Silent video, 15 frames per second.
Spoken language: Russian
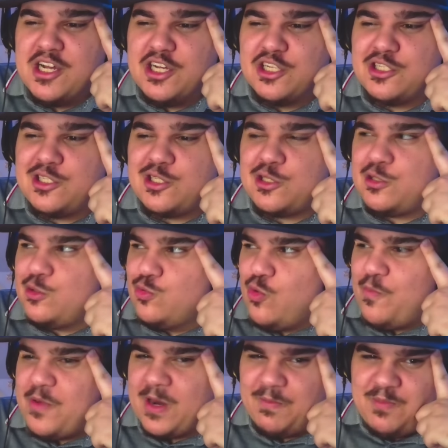
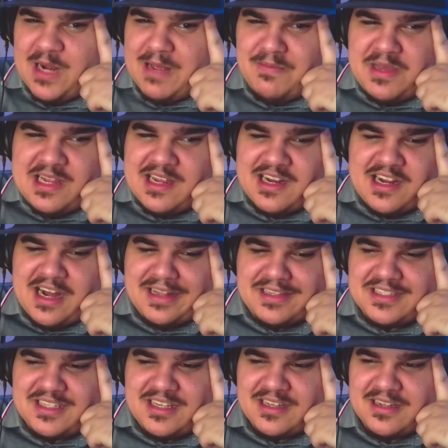супер
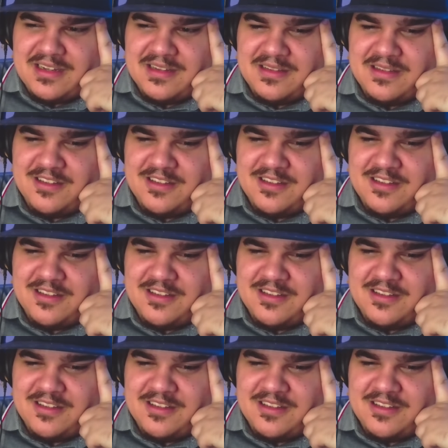по-американски.